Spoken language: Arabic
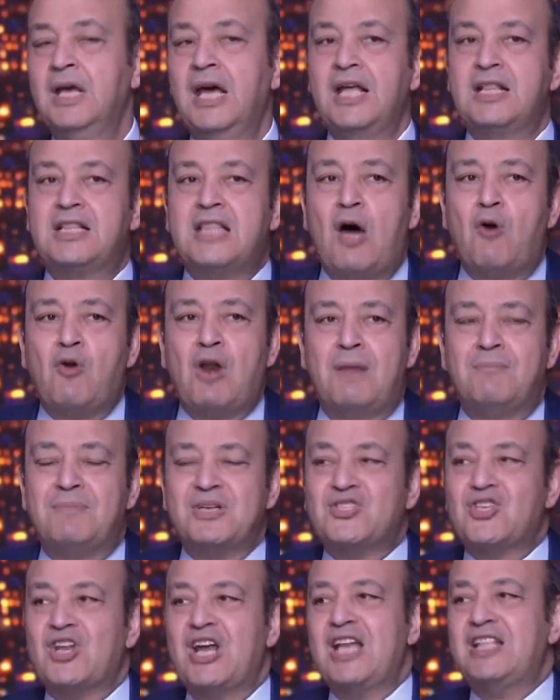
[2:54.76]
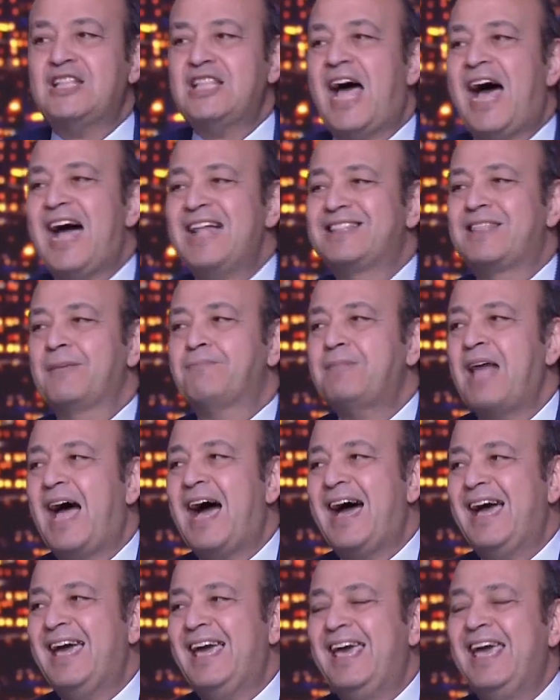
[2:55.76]
الدوله المصريه التحدي
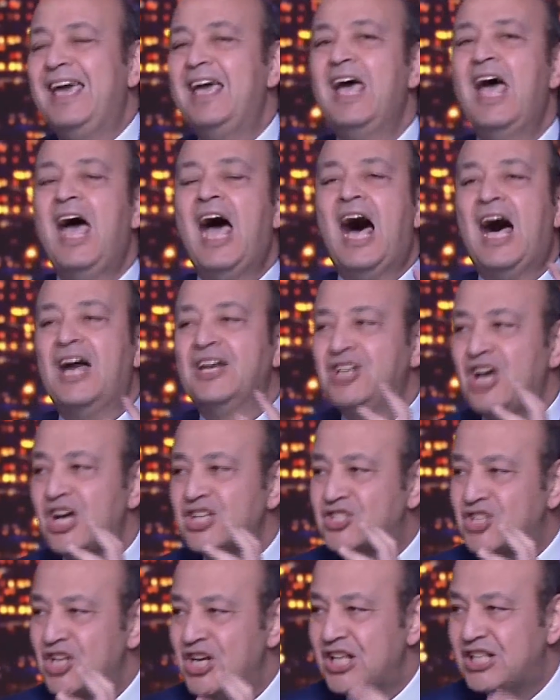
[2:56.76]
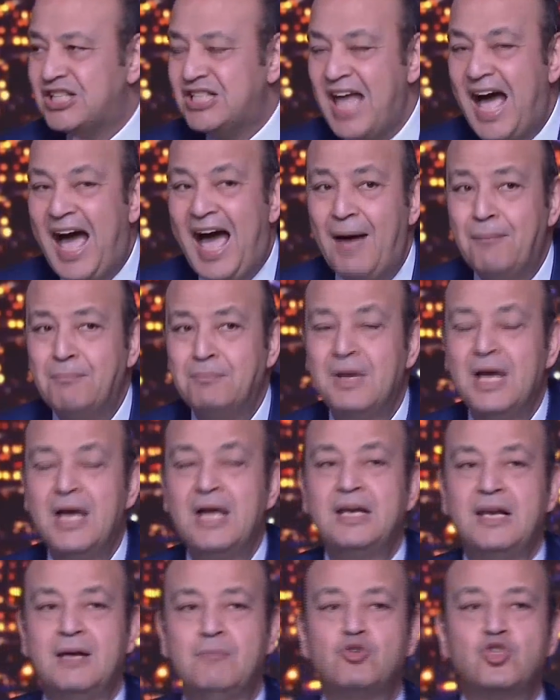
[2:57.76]
بتاعها ايه ان يصل الدعم
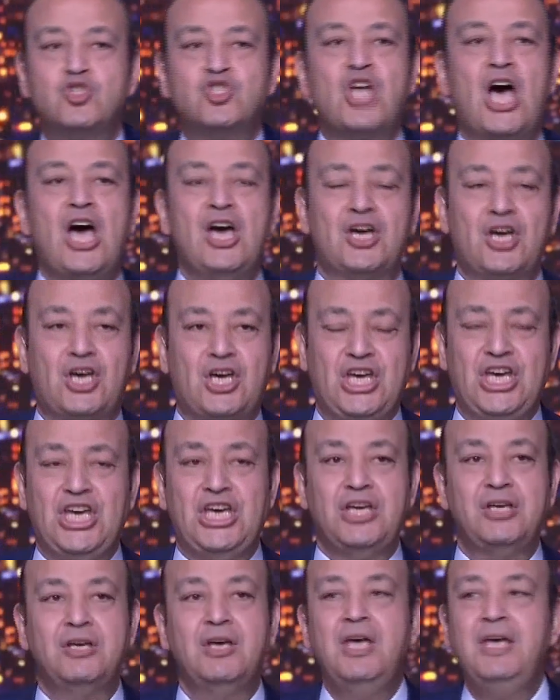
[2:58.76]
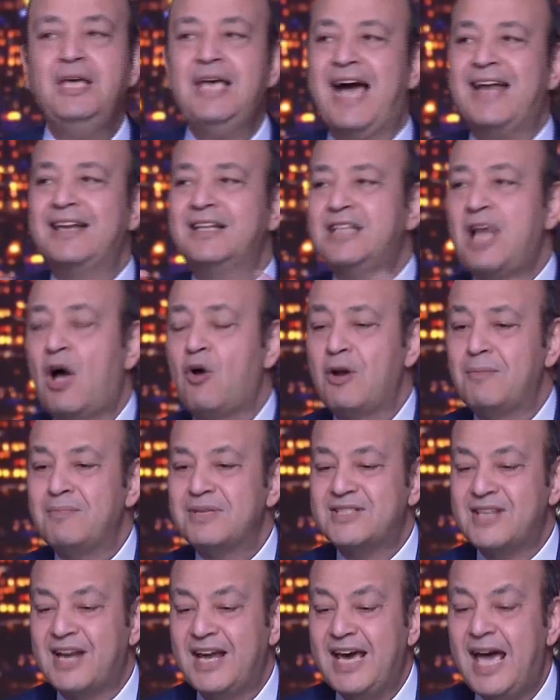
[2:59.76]
لمستحقيه يعني الدوله
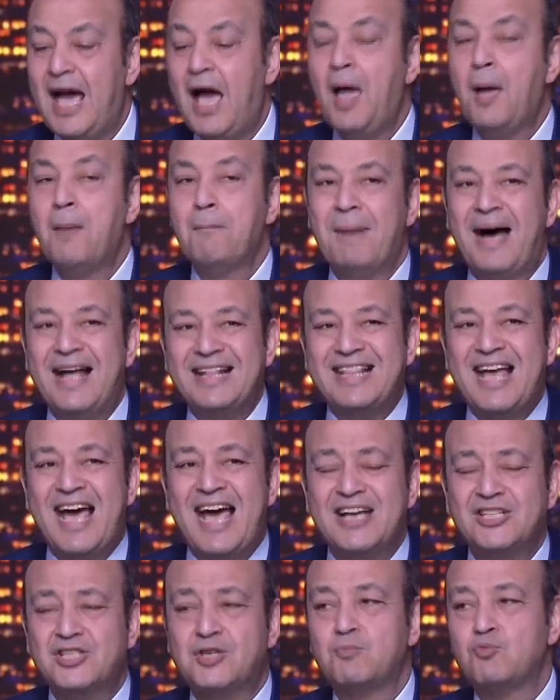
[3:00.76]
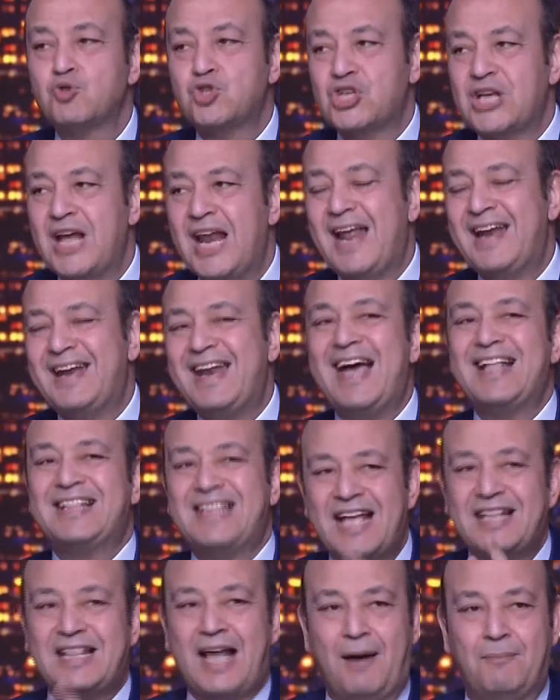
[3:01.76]
المصريه ما عندهاش مشكله انها
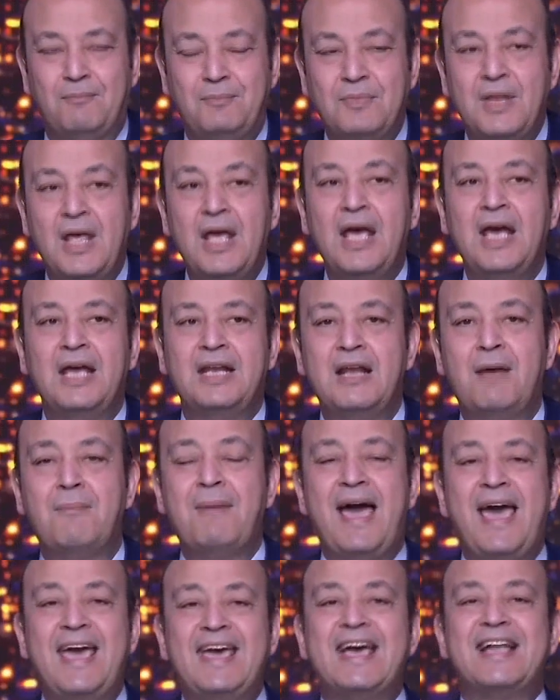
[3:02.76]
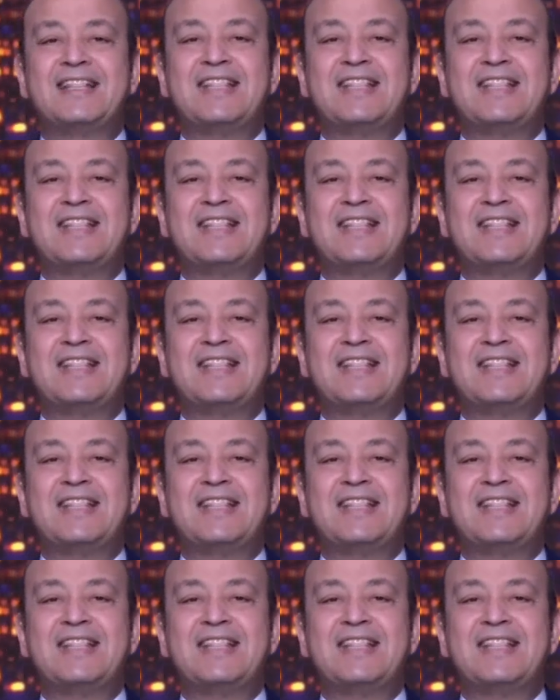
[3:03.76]
تدعم انما هي